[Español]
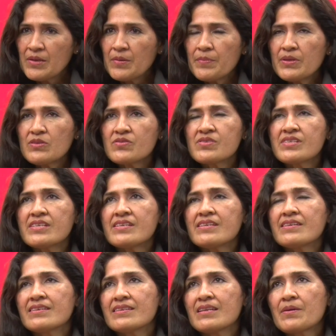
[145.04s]
pero
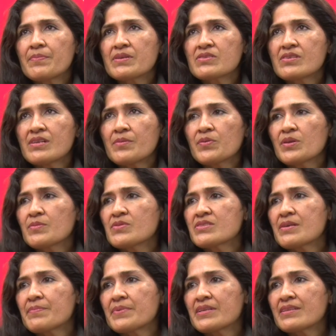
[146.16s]
sí eh, las personas podemos
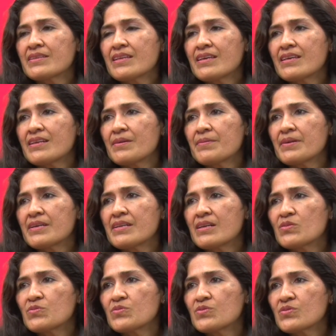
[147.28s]
aprender a ver
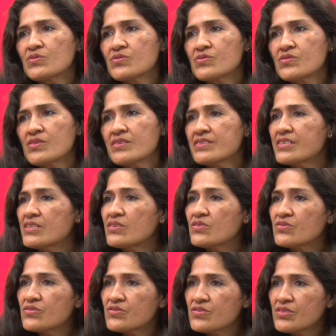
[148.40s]
algunos
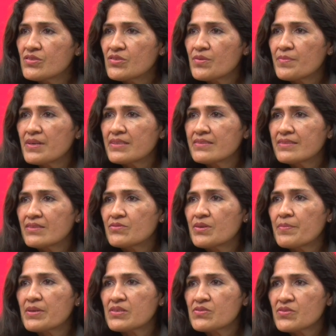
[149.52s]
signos o síntomas de una
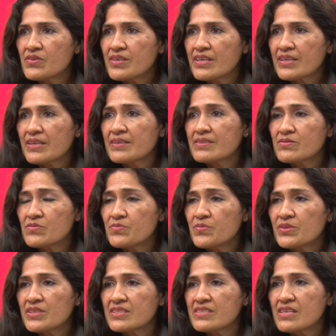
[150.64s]
persona que es un
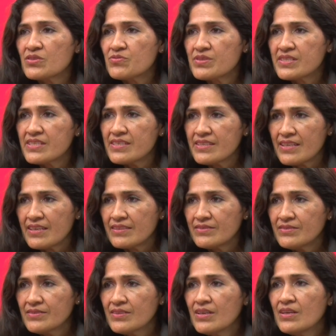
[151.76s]
potencial suicida,
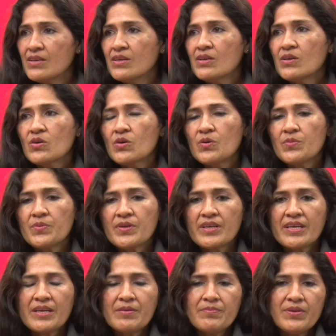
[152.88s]
¿no? Como por
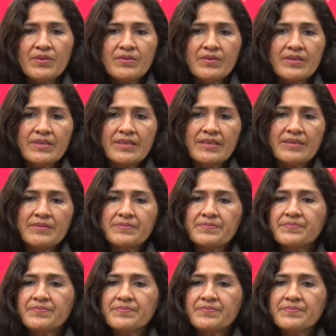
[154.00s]
ejemplo, eh,